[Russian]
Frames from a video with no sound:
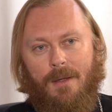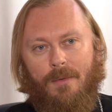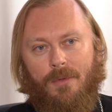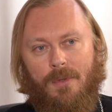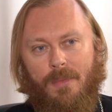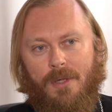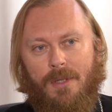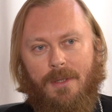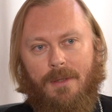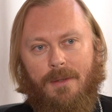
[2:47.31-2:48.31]
Вот, и
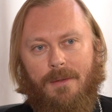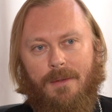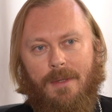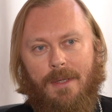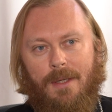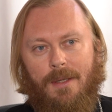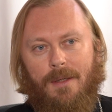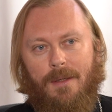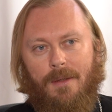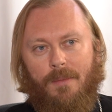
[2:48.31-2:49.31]
Бачка
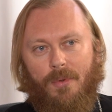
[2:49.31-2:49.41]
э,